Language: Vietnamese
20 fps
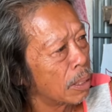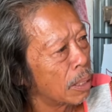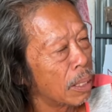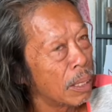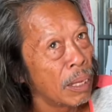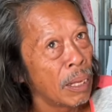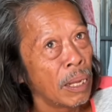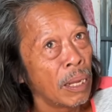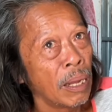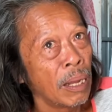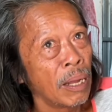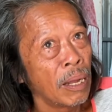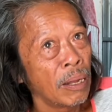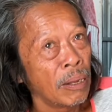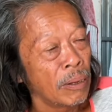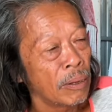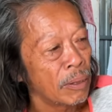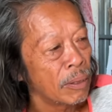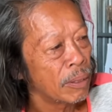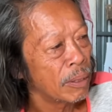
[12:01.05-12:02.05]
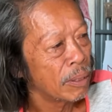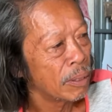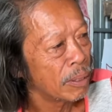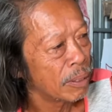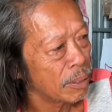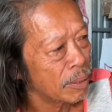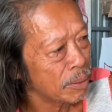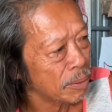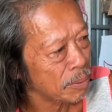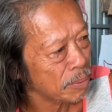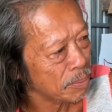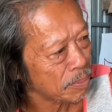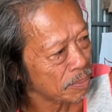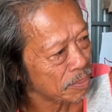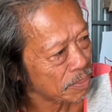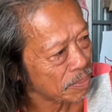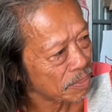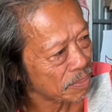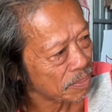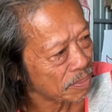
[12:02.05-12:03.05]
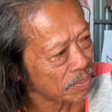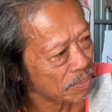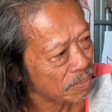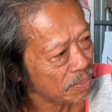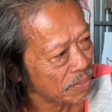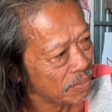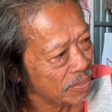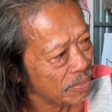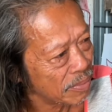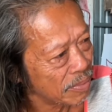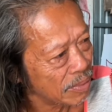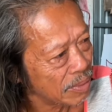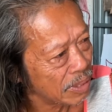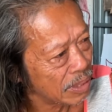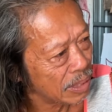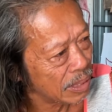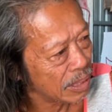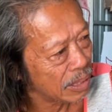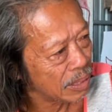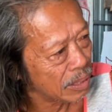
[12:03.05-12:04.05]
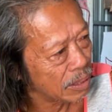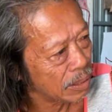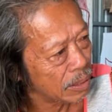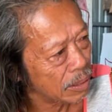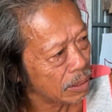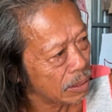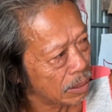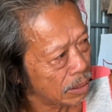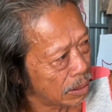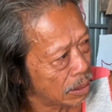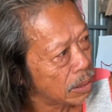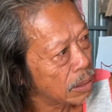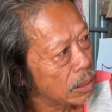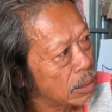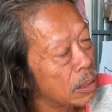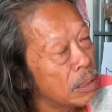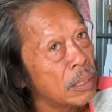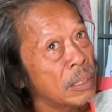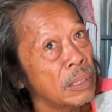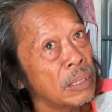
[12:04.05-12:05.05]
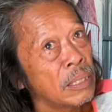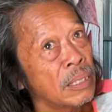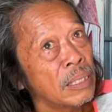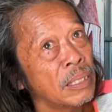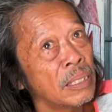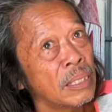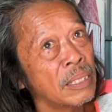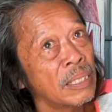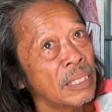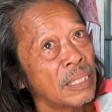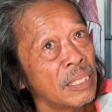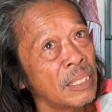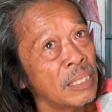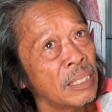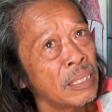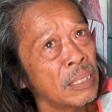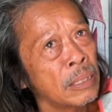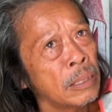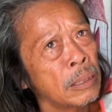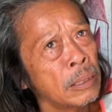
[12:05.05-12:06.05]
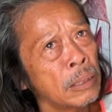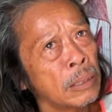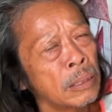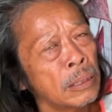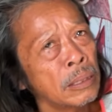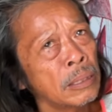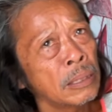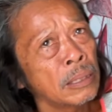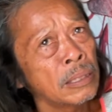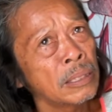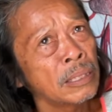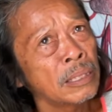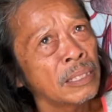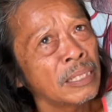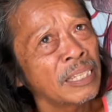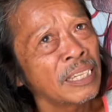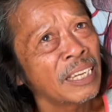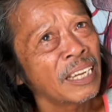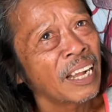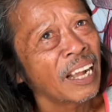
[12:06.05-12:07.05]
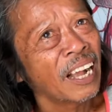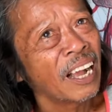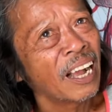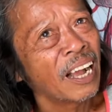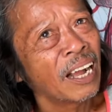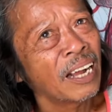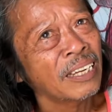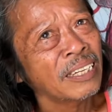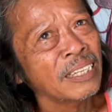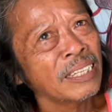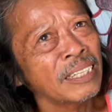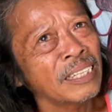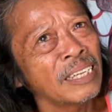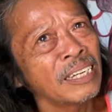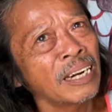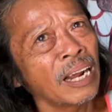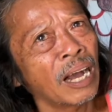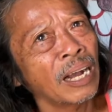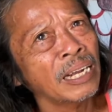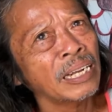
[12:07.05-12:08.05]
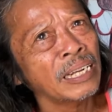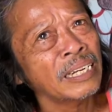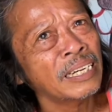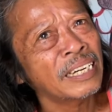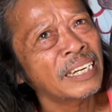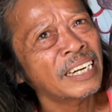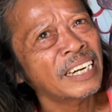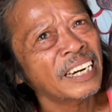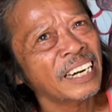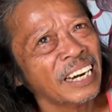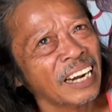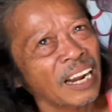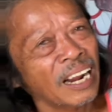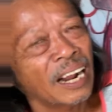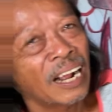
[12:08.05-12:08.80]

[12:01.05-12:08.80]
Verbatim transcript: dạ yeah. ở đây là mình thờ cũng là chú là chú đi giống như là ở đây nếu mà bình thường không